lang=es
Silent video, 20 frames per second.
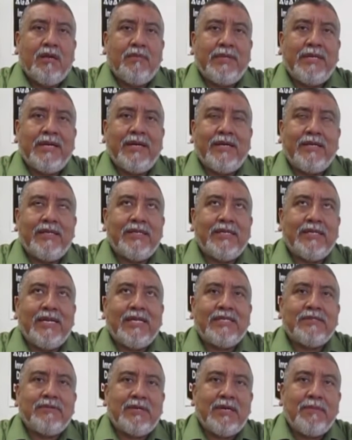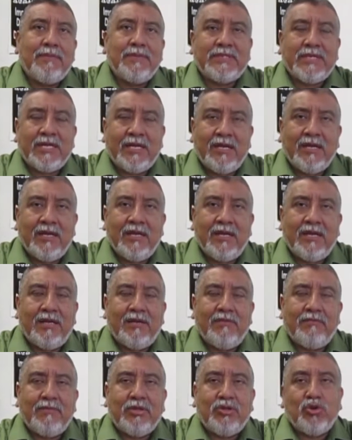Mira, eh, la semana
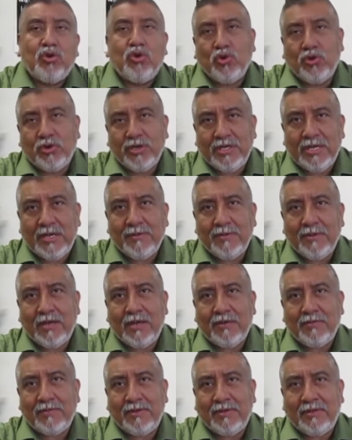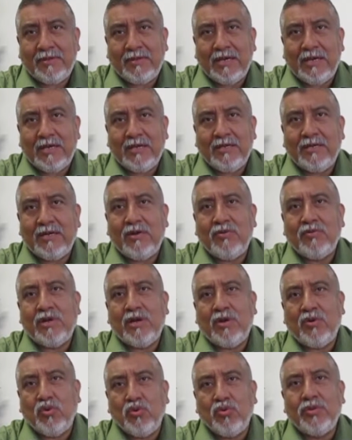pasada ah, me tocó ir a, mí a ir a
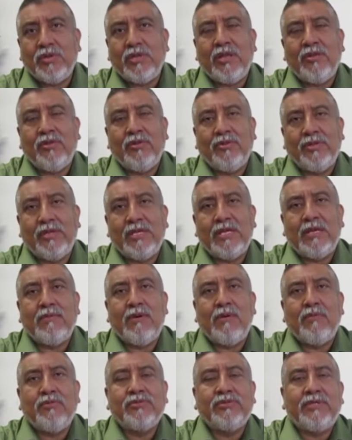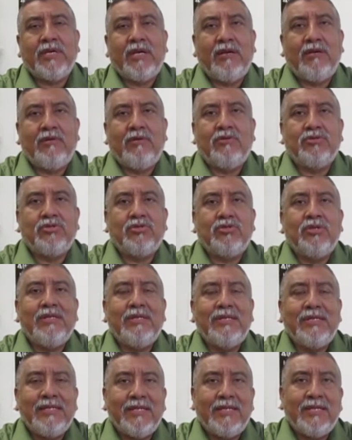una junta donde llamamos a los
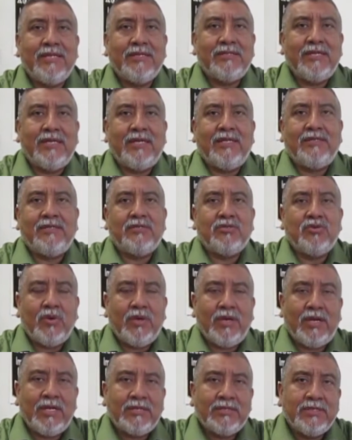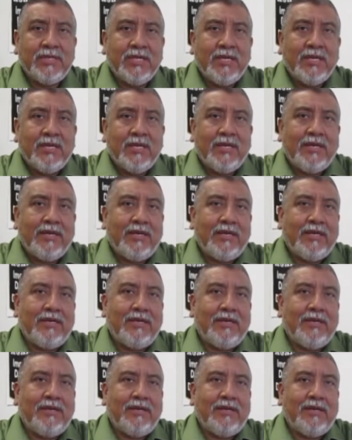líderes de las escuelas
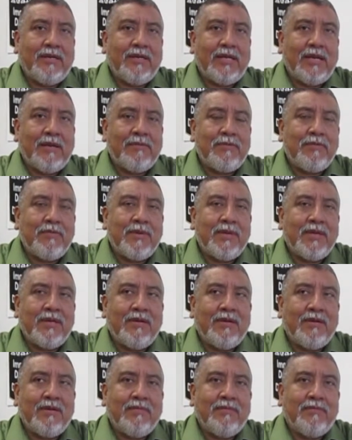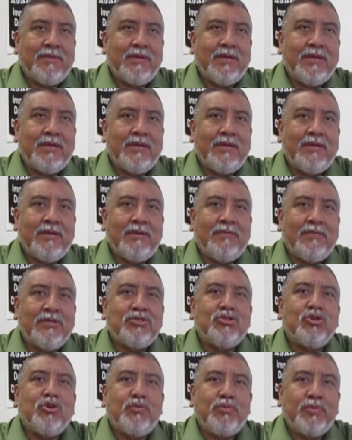y, a mí me,
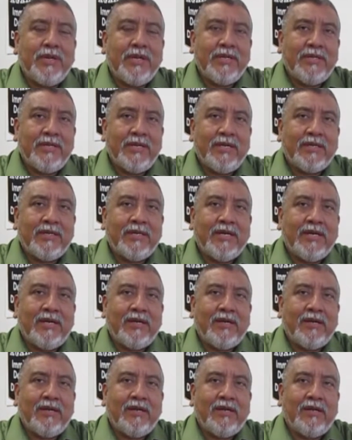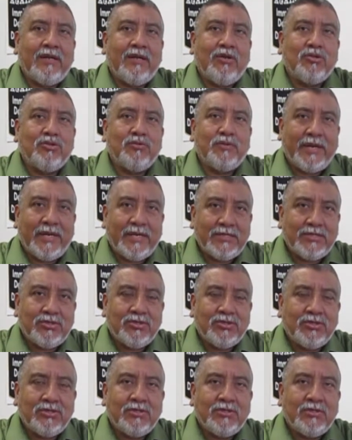sorprende que los
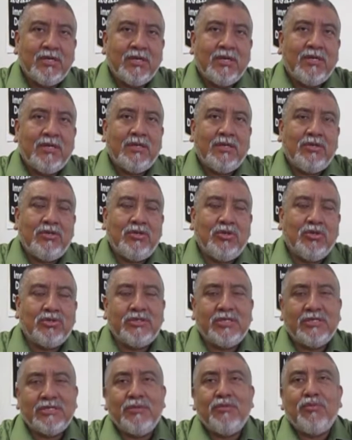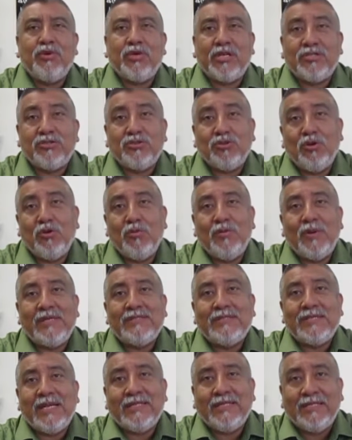maestros, no sé si porque son los
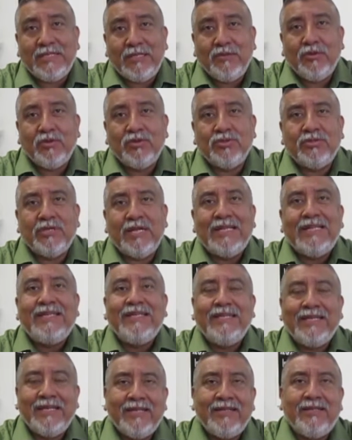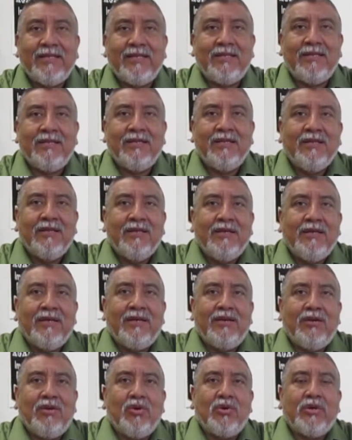más activos, entienden
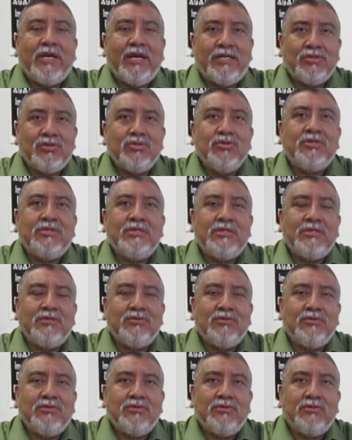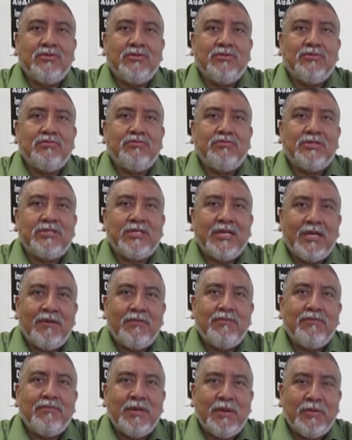lo que es un,
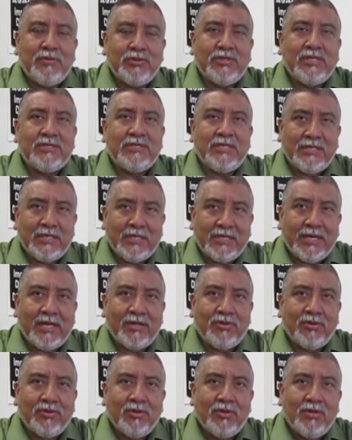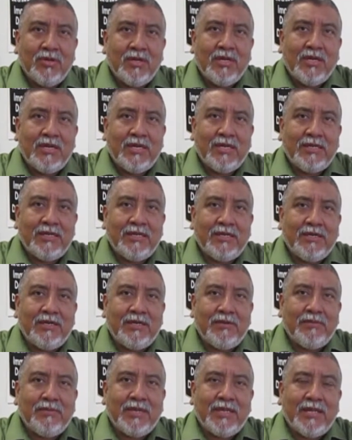ser miembros del sindicato
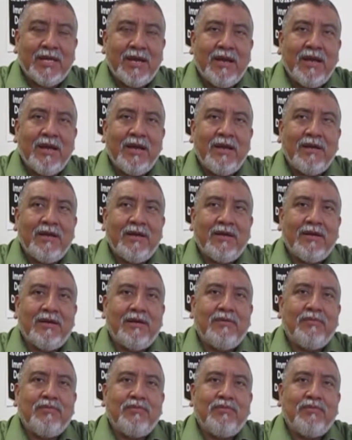y, me da